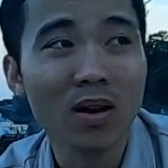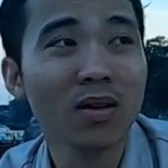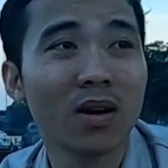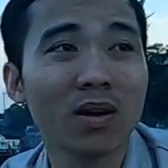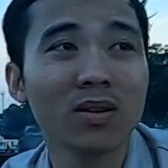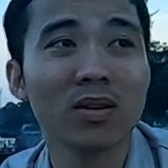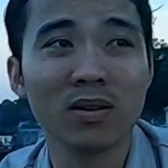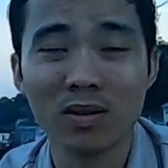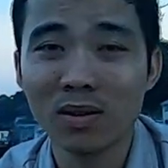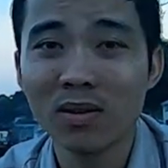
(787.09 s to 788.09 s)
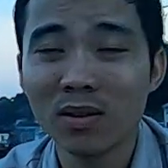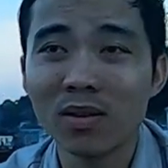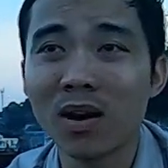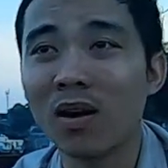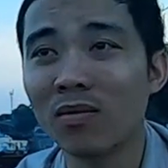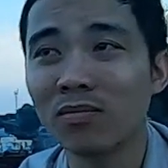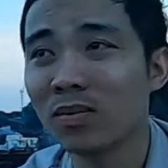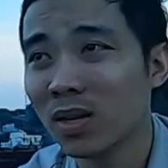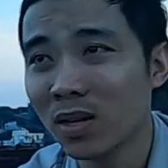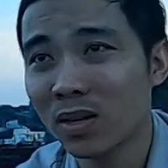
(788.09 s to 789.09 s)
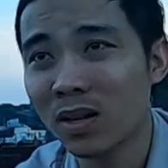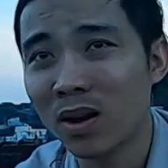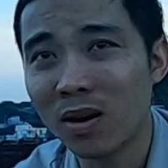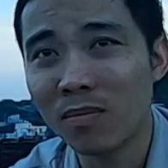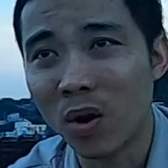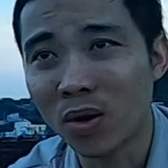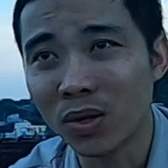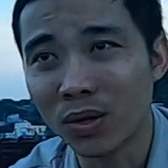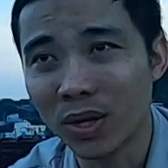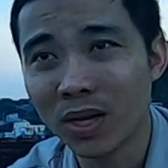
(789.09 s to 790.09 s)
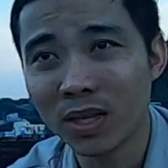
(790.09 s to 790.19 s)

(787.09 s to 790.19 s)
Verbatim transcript: đó do đó thì do do mọi người á,